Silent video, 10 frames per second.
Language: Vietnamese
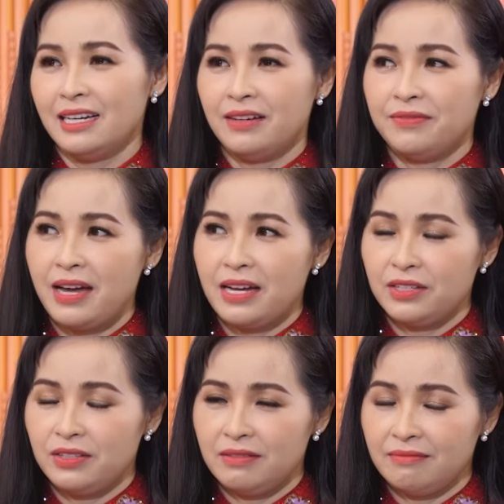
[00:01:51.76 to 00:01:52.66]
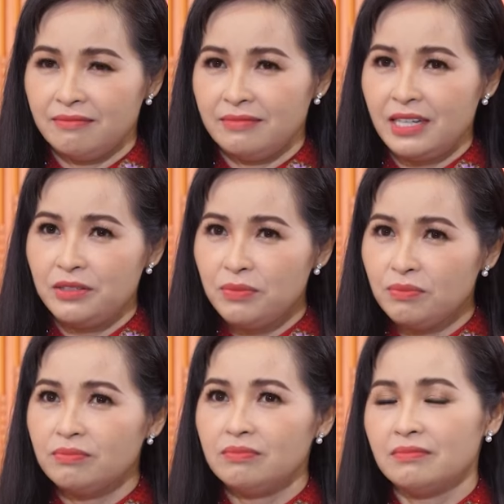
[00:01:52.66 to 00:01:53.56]
à, và ừ, Trang
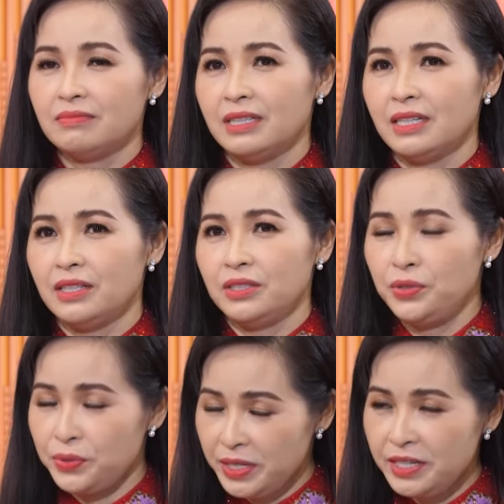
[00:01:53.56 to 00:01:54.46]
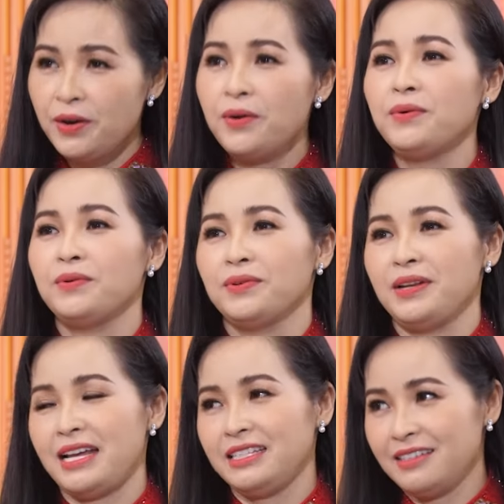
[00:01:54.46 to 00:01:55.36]
Nhung chủ yếu
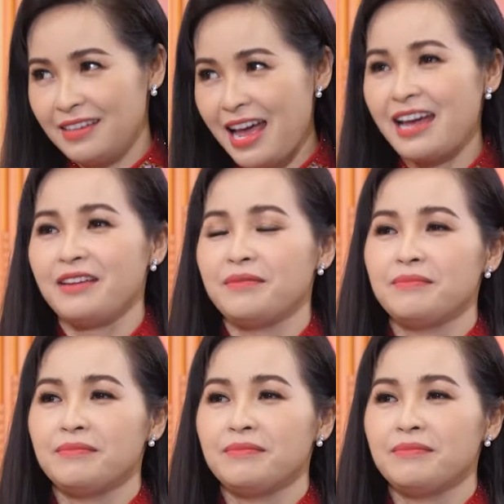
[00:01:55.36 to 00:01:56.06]
là trở lại